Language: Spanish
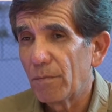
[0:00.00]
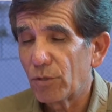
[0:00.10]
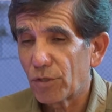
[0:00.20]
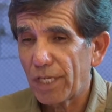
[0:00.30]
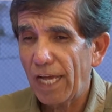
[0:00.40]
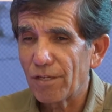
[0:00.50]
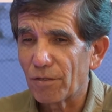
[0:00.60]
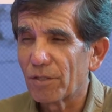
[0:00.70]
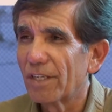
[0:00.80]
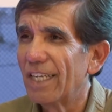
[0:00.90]
muchos
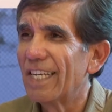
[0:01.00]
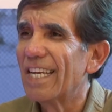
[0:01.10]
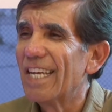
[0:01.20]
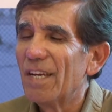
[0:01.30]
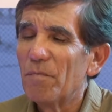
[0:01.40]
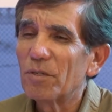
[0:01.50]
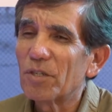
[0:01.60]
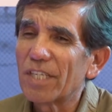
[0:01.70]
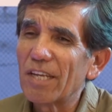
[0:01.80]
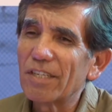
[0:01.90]
años,
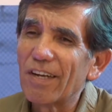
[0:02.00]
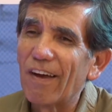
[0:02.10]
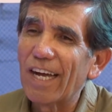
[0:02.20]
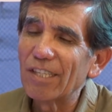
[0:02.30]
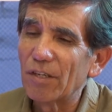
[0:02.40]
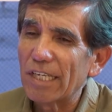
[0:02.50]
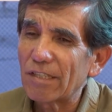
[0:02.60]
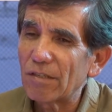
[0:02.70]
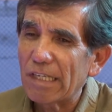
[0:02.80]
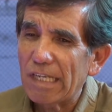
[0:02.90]
muchos años trabajando en
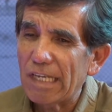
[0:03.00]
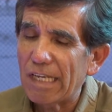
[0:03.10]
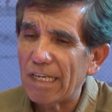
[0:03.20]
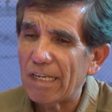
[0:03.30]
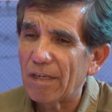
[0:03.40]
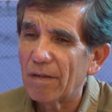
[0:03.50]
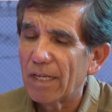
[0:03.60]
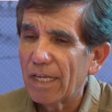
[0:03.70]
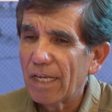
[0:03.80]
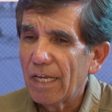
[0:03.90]
esto y
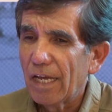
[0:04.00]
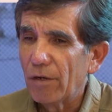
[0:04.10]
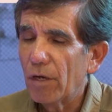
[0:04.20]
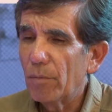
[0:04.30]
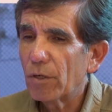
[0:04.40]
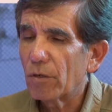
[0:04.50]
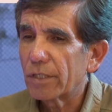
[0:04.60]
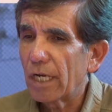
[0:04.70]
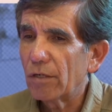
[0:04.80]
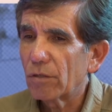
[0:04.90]
nos hemos
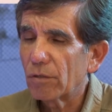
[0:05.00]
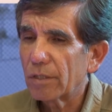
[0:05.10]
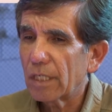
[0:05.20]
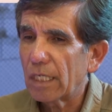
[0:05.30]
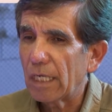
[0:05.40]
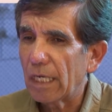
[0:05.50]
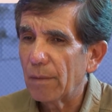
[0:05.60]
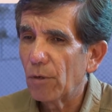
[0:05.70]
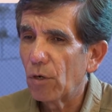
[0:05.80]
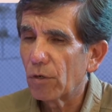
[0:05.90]
encontrado entonces que
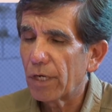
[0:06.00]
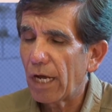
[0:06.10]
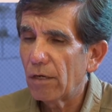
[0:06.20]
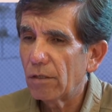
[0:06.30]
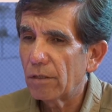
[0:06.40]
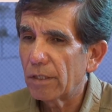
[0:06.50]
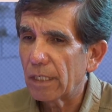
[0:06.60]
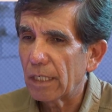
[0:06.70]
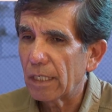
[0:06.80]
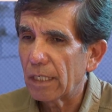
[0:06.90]
hemos logrado
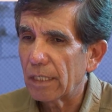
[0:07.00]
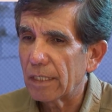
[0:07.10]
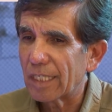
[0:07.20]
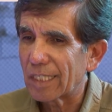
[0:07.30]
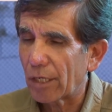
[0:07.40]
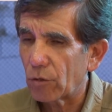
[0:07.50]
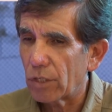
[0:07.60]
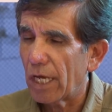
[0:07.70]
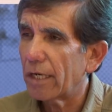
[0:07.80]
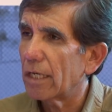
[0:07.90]
eh,
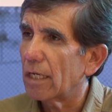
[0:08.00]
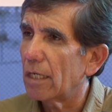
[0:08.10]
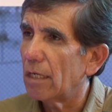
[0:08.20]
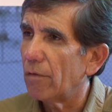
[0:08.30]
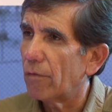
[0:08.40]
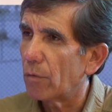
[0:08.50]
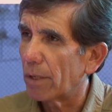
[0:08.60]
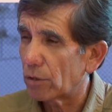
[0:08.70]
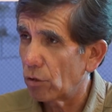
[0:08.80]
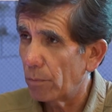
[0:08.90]
desarrollar
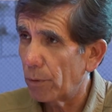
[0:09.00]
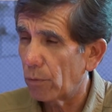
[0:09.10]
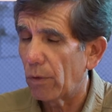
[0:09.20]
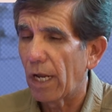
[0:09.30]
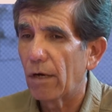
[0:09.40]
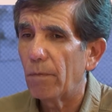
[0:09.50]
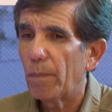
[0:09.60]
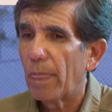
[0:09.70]
información por un lado,